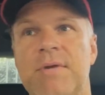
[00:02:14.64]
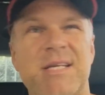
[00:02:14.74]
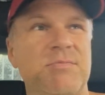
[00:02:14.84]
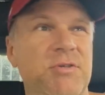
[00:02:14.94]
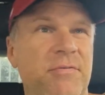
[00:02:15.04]

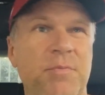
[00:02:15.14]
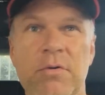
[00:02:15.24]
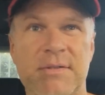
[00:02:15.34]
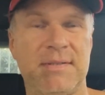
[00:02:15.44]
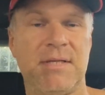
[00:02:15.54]
raz mi się w
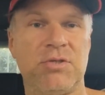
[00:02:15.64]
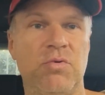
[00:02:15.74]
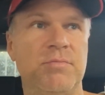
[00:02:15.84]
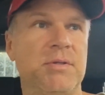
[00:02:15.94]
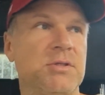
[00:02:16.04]
Polsce
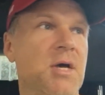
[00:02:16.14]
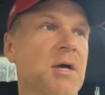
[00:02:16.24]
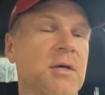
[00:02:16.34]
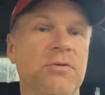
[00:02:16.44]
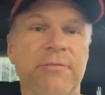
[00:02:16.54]
zdarzyło być,
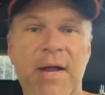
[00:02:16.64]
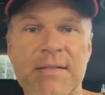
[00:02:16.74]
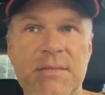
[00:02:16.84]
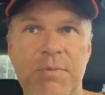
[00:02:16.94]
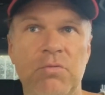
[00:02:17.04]
do
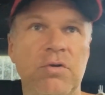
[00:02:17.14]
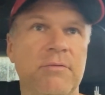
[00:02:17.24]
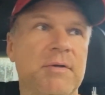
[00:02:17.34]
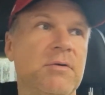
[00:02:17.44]
Francji Południowej,